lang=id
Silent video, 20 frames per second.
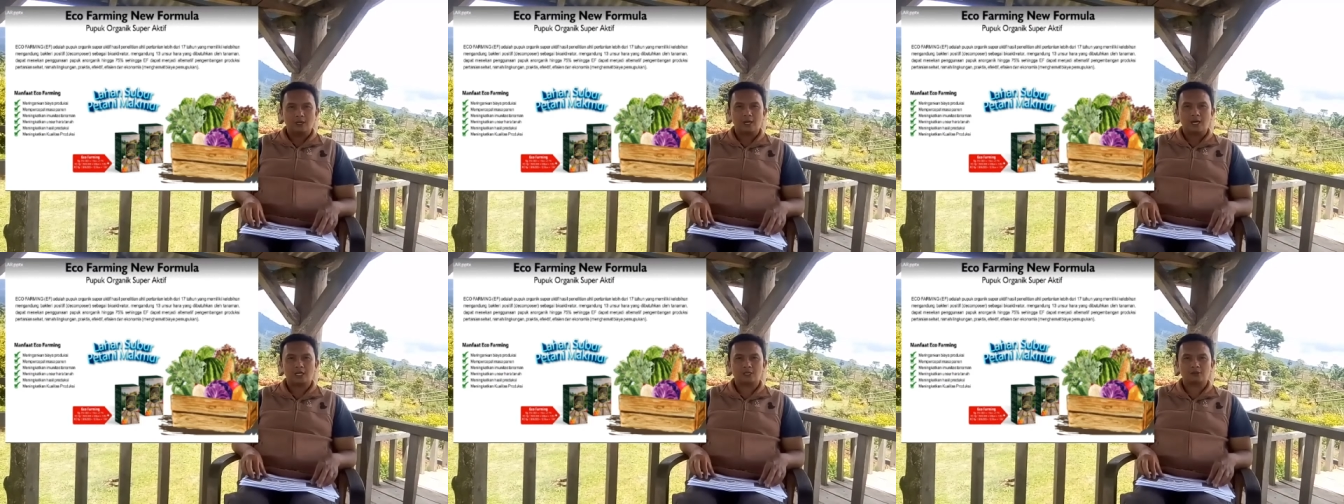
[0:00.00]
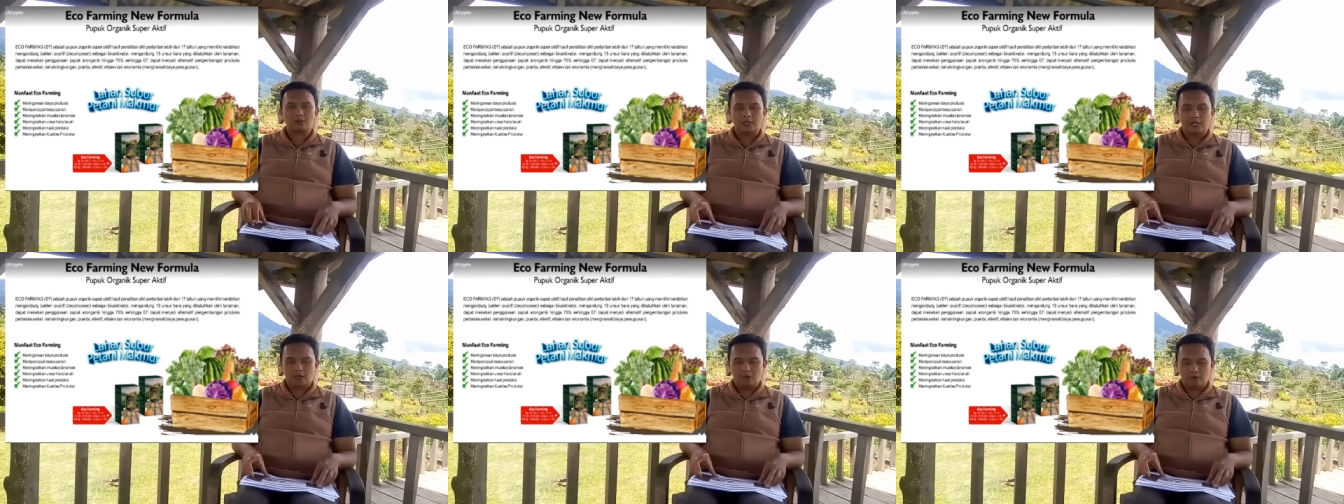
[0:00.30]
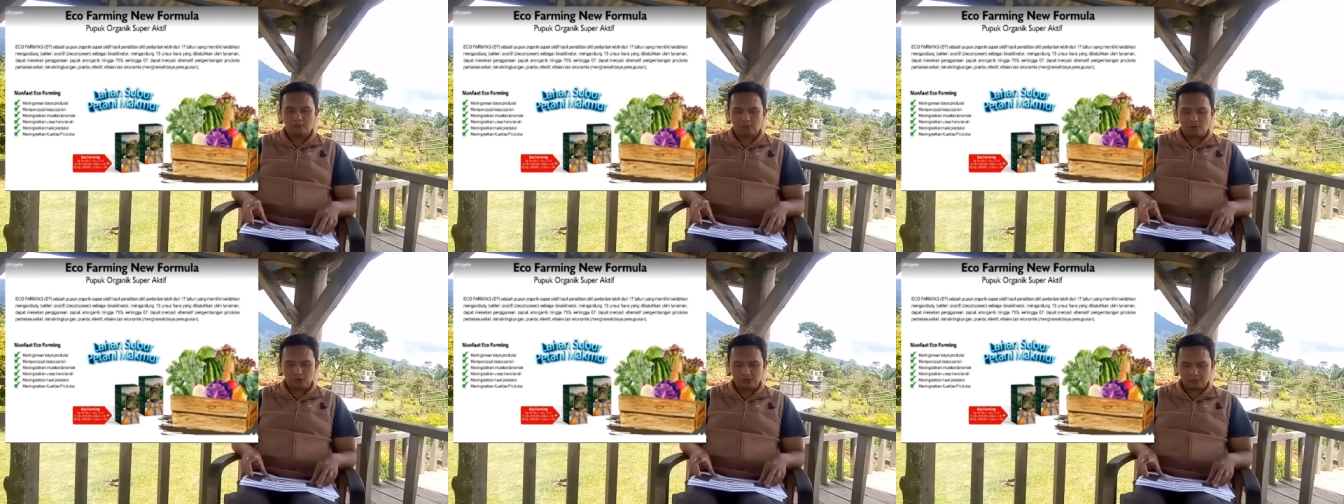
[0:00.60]
atau
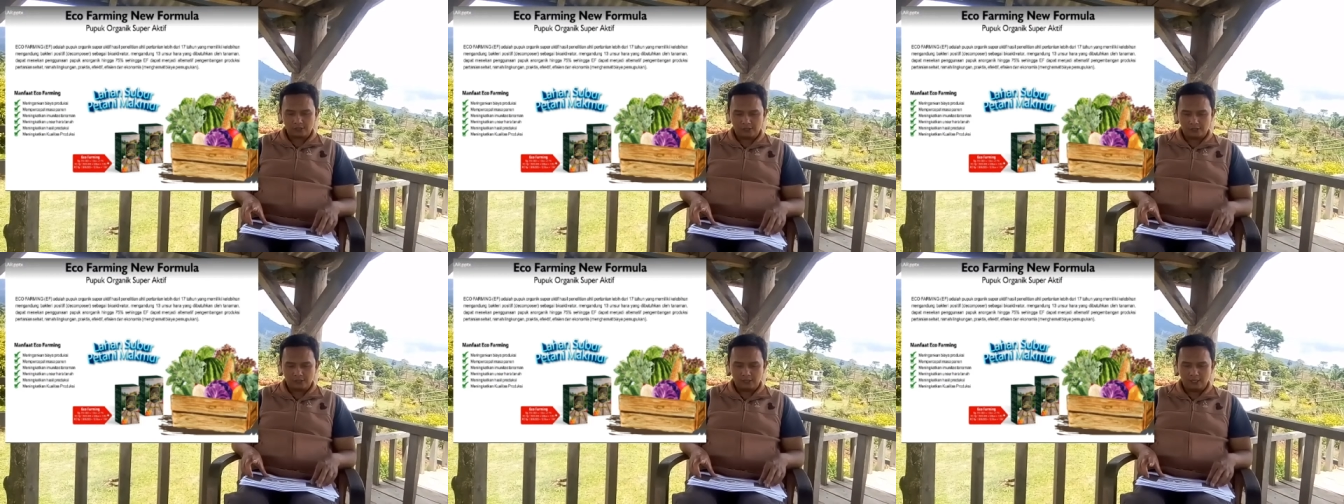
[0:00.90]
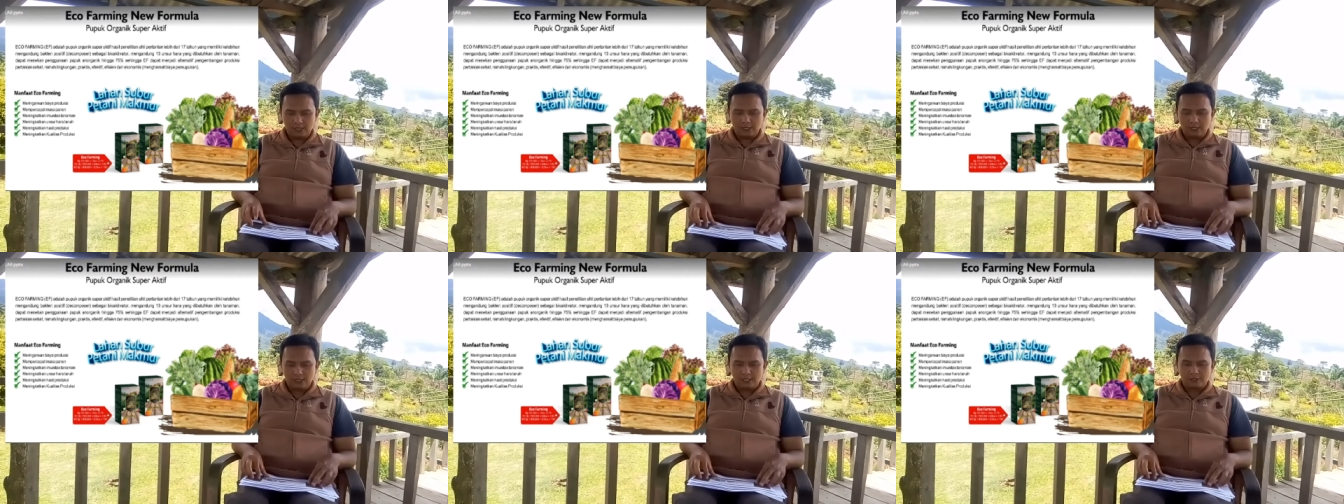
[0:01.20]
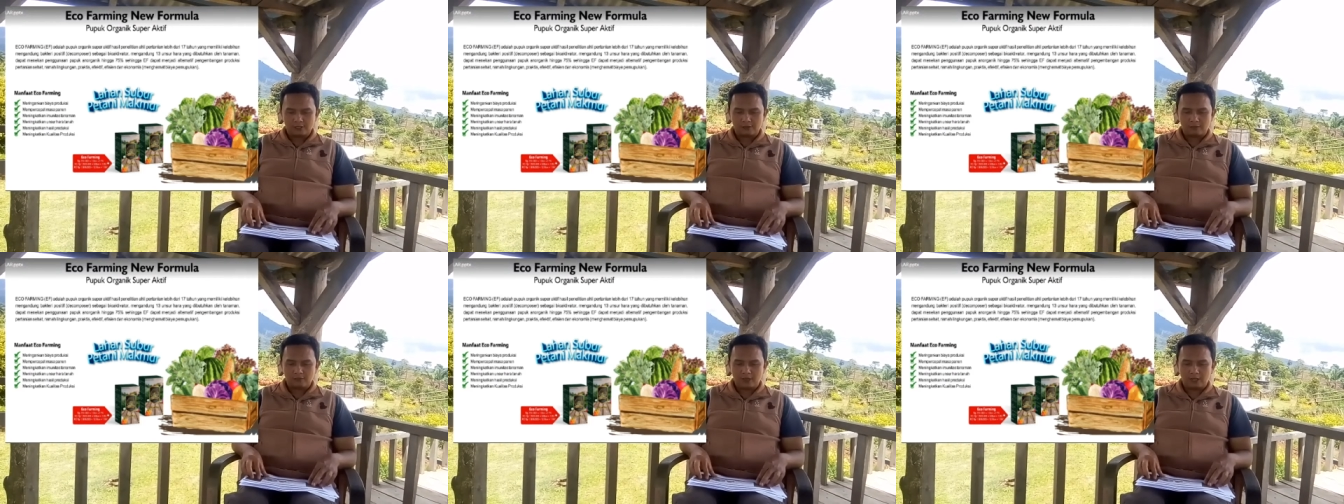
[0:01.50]
dekomposer
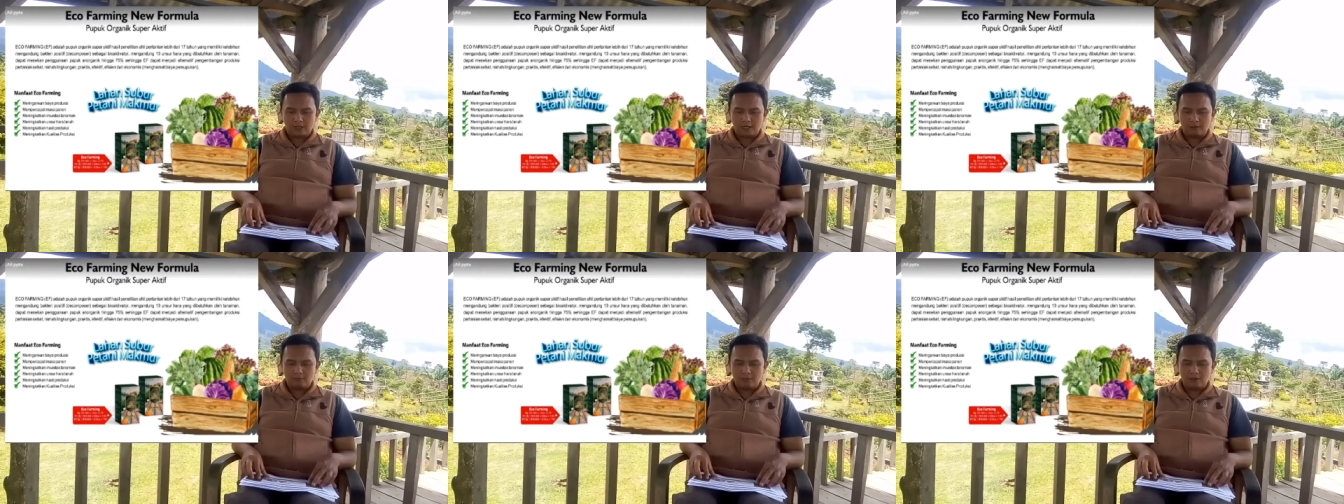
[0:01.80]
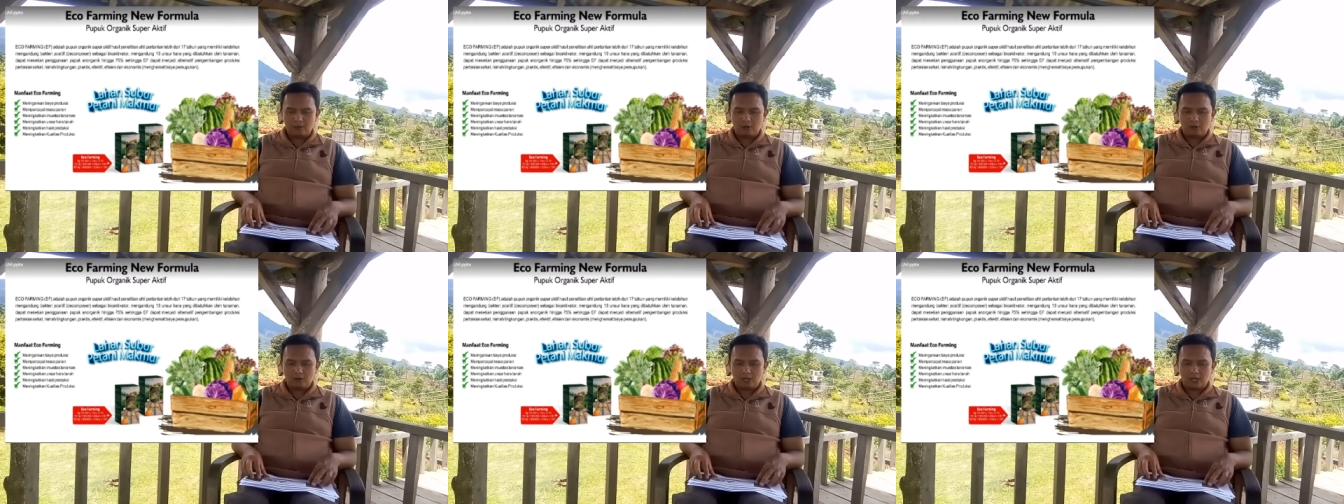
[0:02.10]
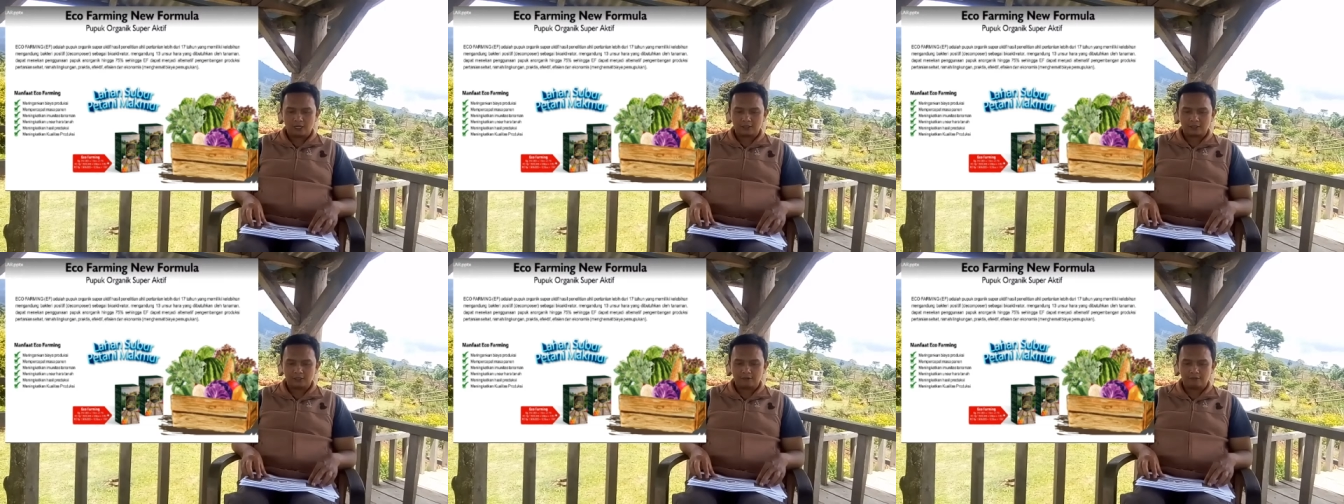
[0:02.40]
sebagai
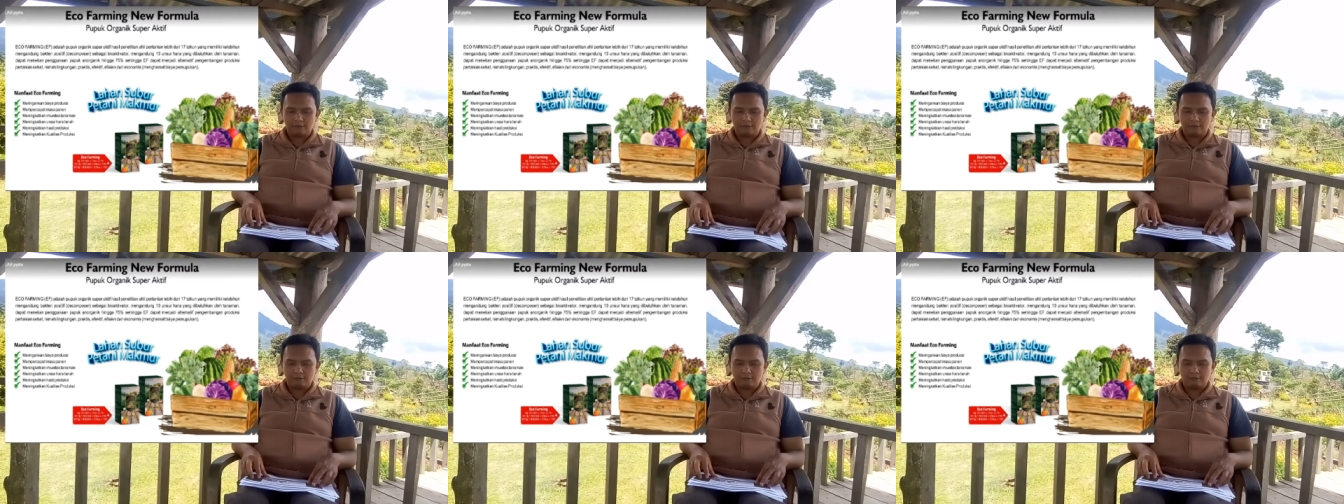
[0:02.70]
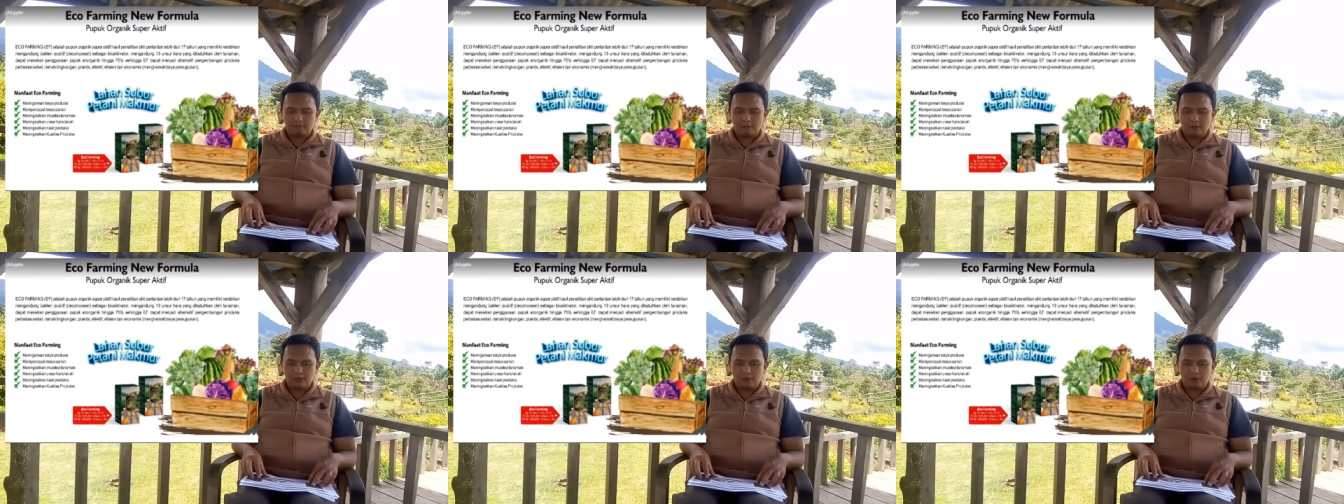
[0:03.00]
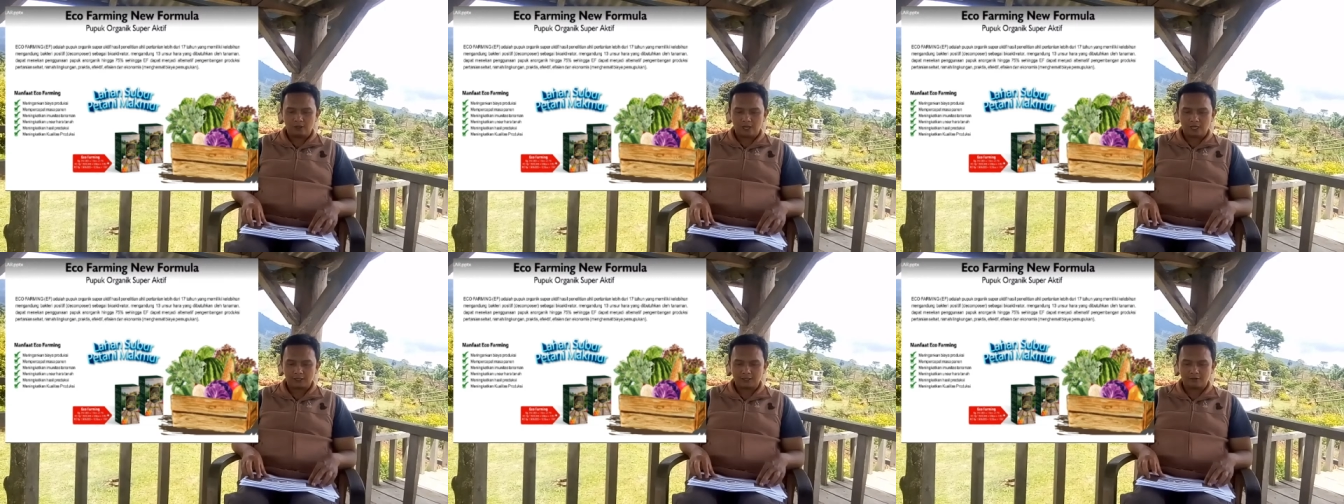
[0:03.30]
bioaktif
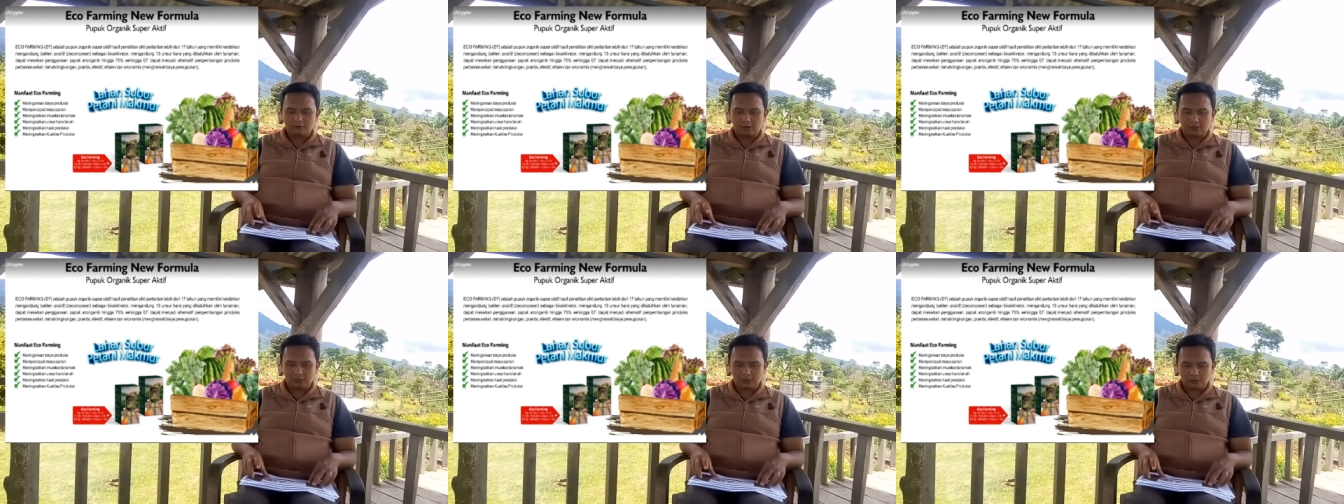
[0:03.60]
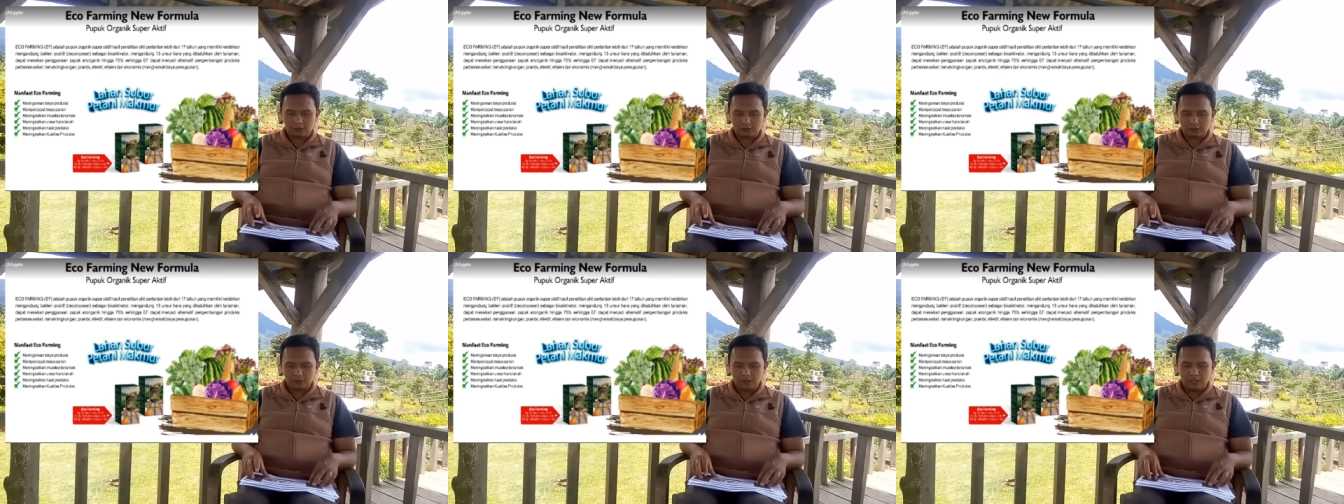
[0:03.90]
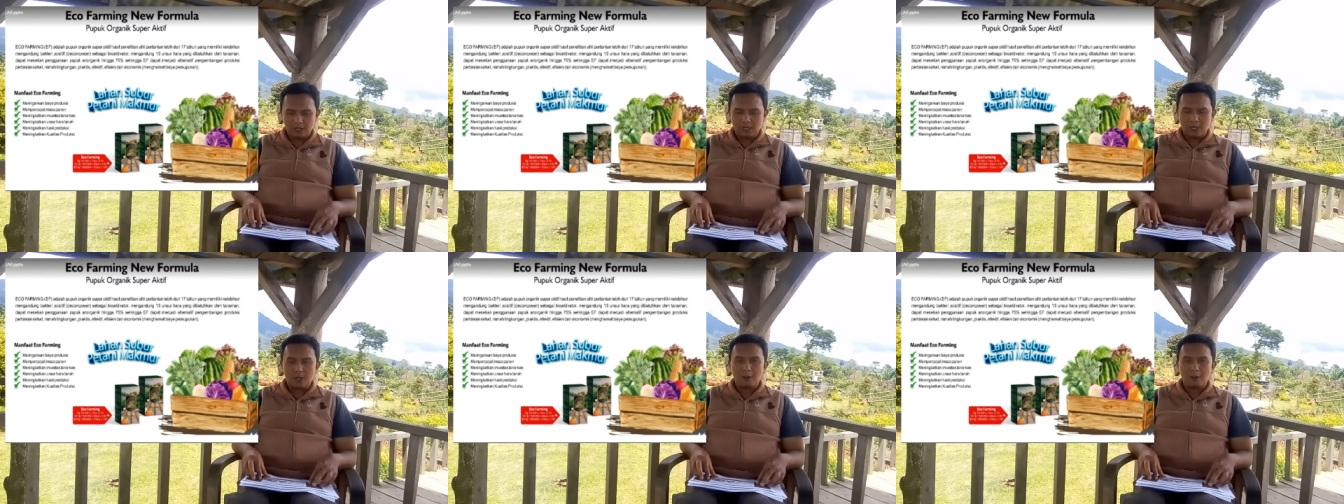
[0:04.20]
bioaktivator